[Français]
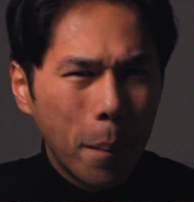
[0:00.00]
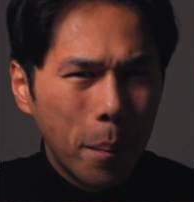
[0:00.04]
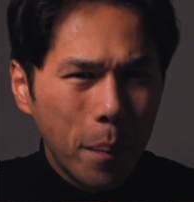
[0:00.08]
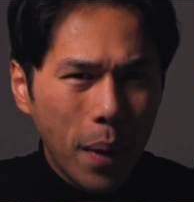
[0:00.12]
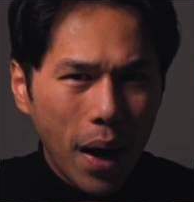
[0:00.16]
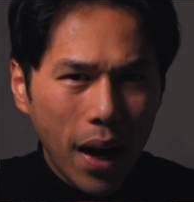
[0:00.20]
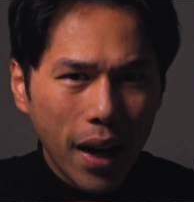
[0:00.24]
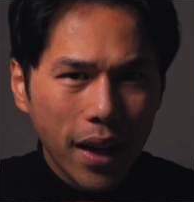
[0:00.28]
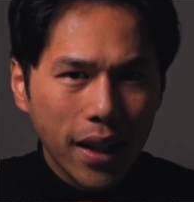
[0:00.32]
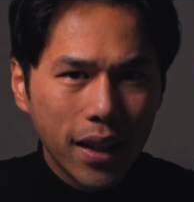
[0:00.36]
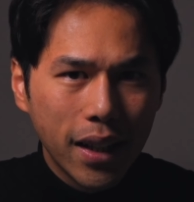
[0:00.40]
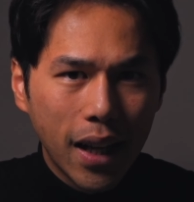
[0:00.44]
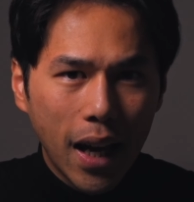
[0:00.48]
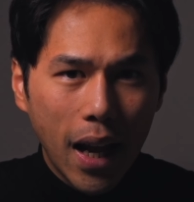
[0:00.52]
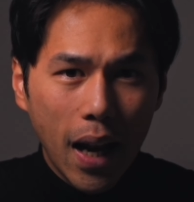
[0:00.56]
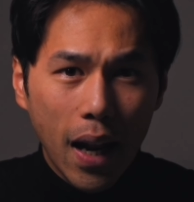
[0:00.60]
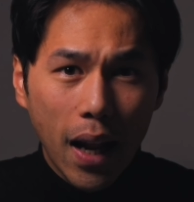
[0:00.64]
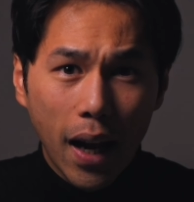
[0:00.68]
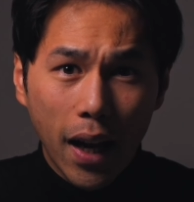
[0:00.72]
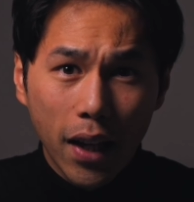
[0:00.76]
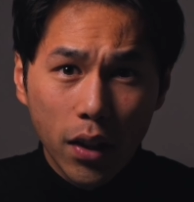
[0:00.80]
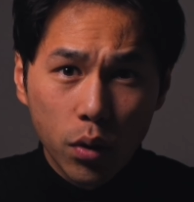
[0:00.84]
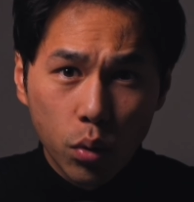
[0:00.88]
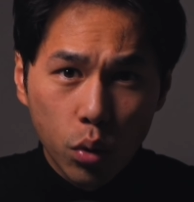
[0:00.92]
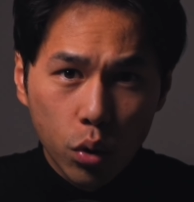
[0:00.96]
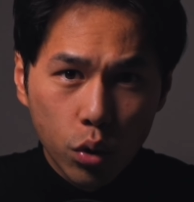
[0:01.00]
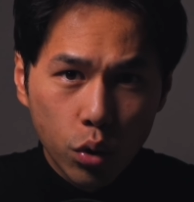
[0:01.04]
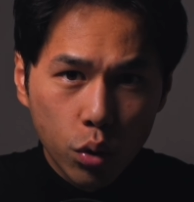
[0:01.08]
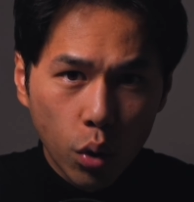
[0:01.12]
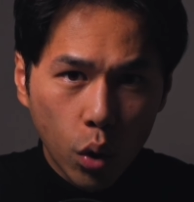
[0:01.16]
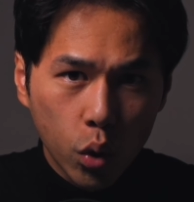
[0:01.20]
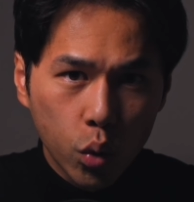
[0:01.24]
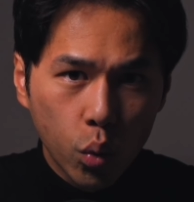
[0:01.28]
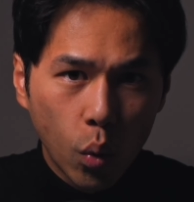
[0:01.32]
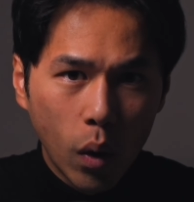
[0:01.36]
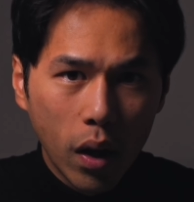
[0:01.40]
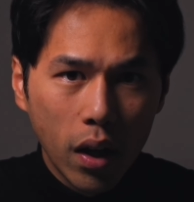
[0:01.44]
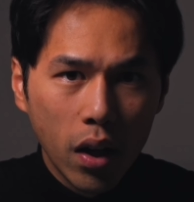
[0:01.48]
pareil, elle reste
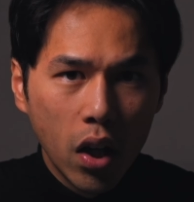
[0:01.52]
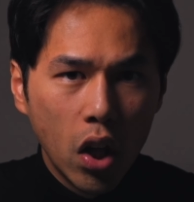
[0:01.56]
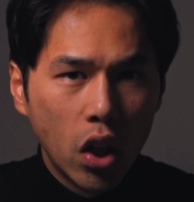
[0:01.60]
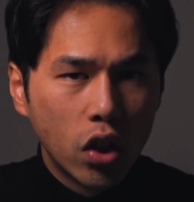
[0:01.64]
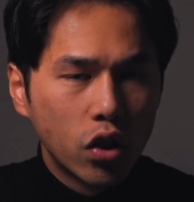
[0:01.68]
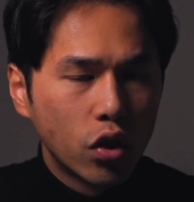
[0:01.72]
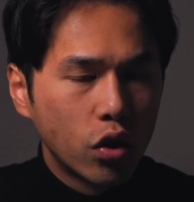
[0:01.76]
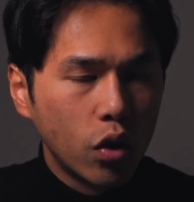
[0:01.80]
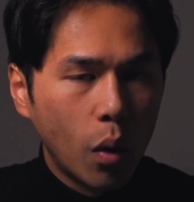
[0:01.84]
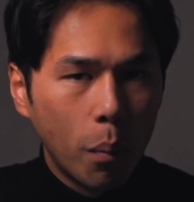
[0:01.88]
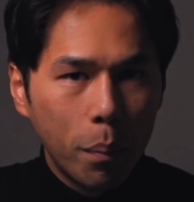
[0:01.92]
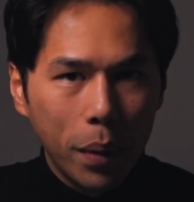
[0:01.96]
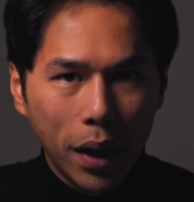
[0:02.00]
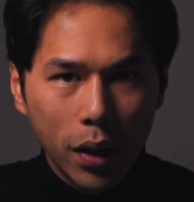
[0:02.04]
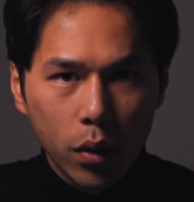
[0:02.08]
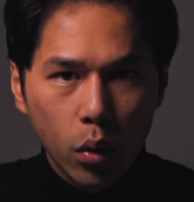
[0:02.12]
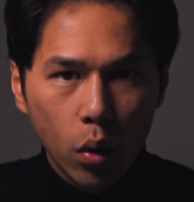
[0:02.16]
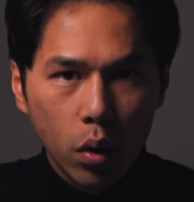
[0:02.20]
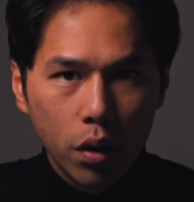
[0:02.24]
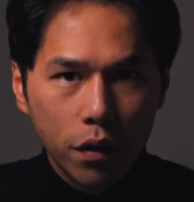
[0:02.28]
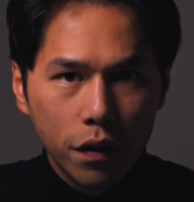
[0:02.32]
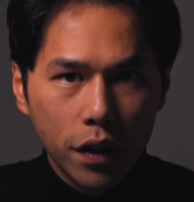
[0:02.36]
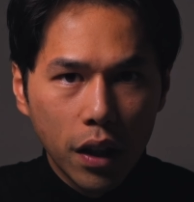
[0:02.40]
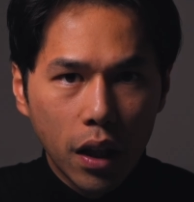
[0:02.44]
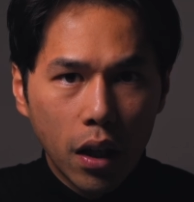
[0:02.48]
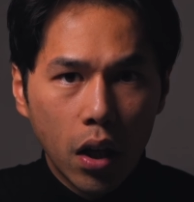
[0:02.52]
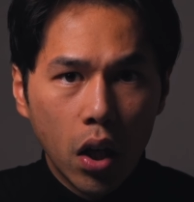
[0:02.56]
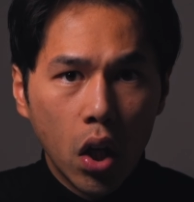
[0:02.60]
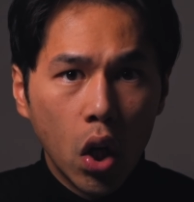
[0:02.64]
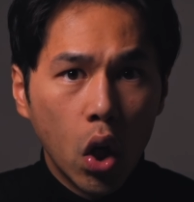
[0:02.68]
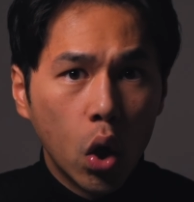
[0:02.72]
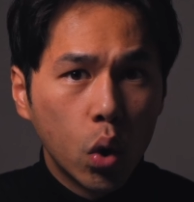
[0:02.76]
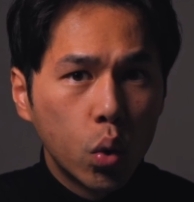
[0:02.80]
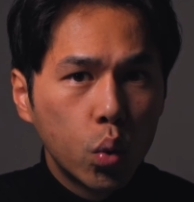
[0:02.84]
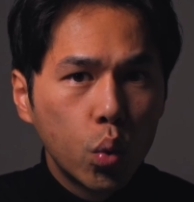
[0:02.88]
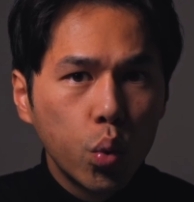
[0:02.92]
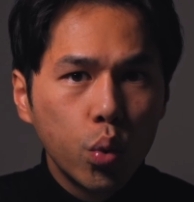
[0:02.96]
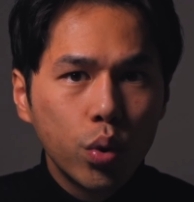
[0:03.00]
sur toi sans perdre le fil.
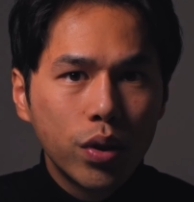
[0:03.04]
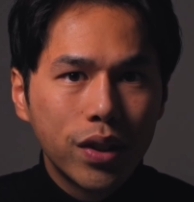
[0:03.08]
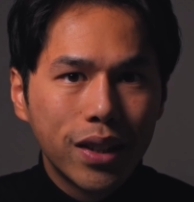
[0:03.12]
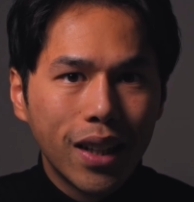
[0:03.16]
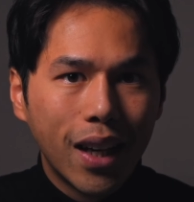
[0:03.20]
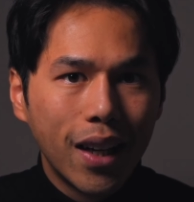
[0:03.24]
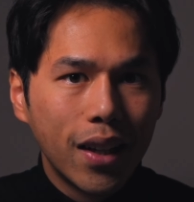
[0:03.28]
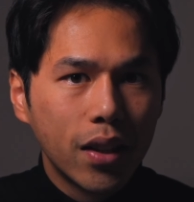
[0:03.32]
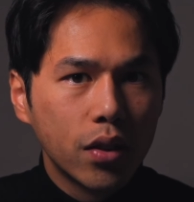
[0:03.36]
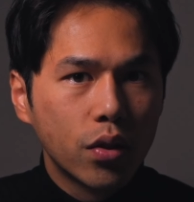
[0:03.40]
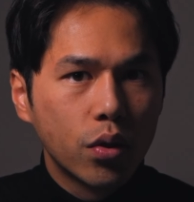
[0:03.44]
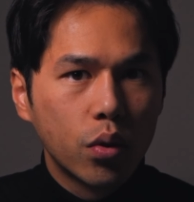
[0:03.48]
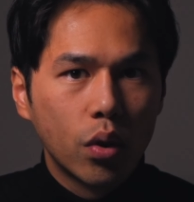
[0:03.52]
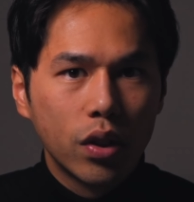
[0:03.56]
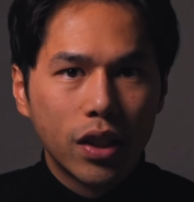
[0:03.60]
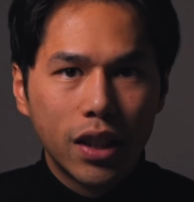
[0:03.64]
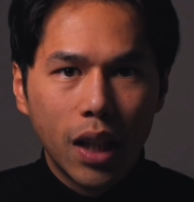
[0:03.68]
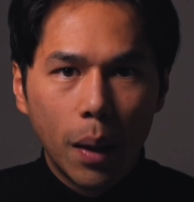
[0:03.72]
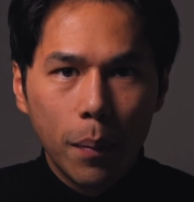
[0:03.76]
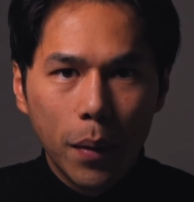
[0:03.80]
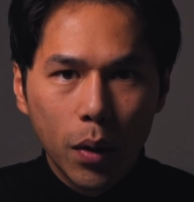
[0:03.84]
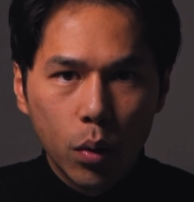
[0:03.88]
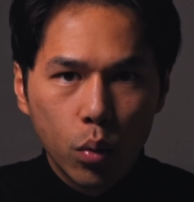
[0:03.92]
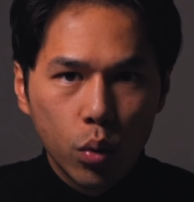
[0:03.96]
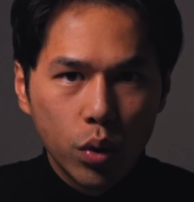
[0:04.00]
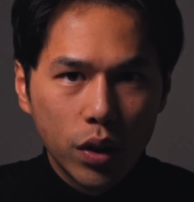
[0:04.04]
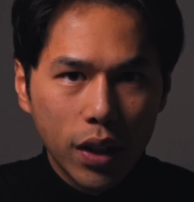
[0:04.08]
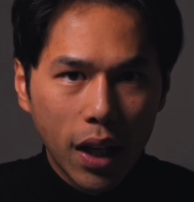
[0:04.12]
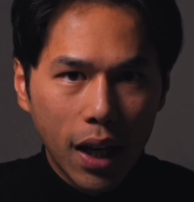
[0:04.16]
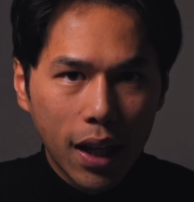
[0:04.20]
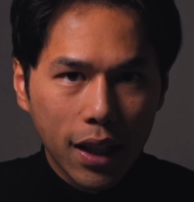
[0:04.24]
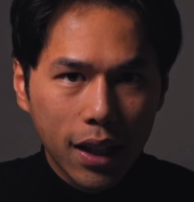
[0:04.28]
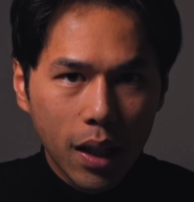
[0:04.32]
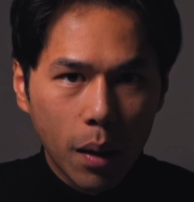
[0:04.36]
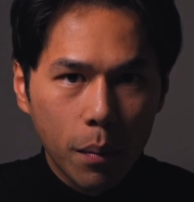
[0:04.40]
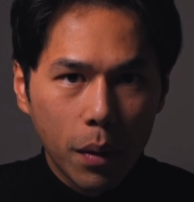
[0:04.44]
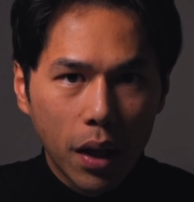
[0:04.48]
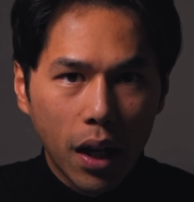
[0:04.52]
Tout ça sans jamais toucher à
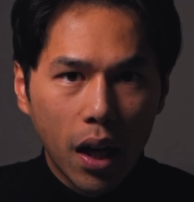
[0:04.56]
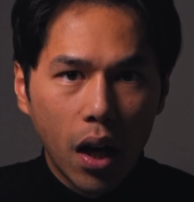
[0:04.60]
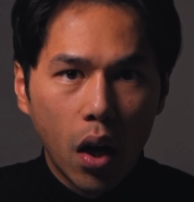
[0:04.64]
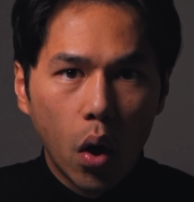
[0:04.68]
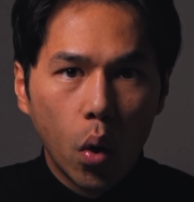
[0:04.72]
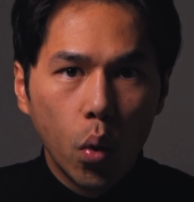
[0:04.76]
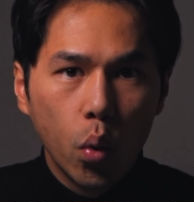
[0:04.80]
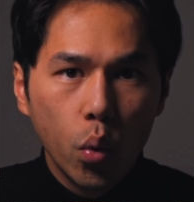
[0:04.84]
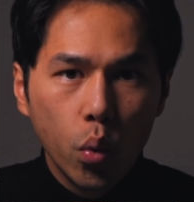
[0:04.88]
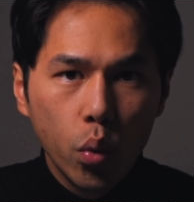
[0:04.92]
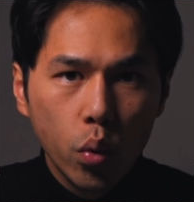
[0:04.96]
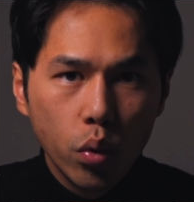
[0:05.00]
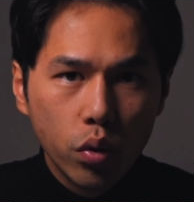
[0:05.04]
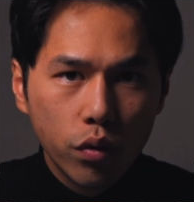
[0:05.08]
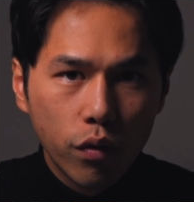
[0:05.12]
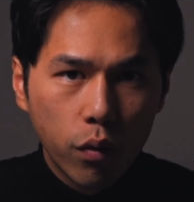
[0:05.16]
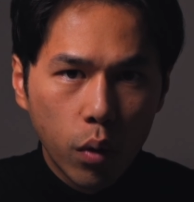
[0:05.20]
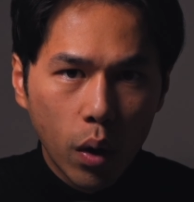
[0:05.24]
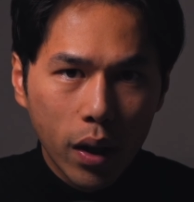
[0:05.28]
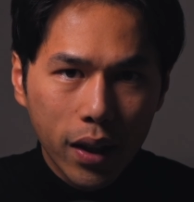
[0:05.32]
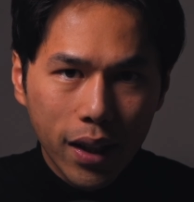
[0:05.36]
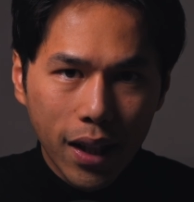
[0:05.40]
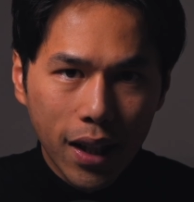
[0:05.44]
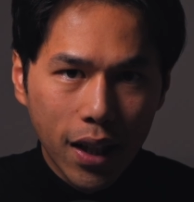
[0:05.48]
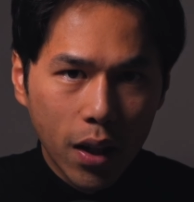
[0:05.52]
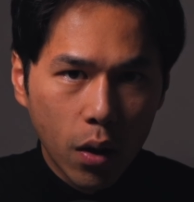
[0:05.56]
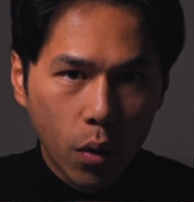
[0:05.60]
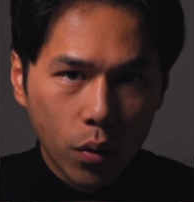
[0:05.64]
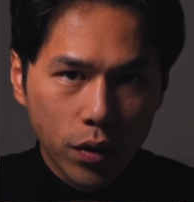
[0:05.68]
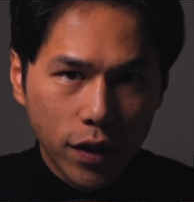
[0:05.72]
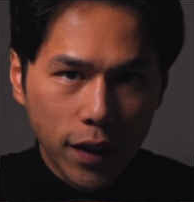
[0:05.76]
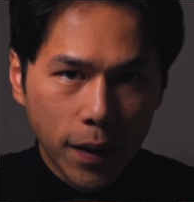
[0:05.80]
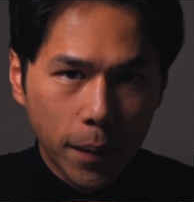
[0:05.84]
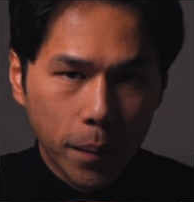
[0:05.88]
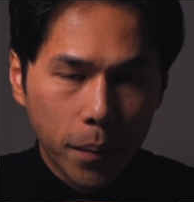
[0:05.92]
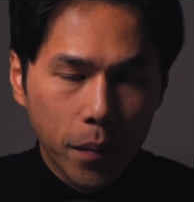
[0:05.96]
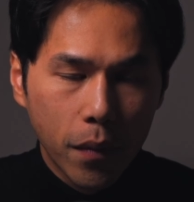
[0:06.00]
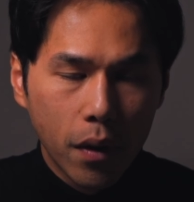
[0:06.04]
la caméra une fois qu'elle est
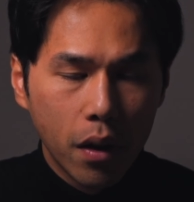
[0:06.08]
lancée.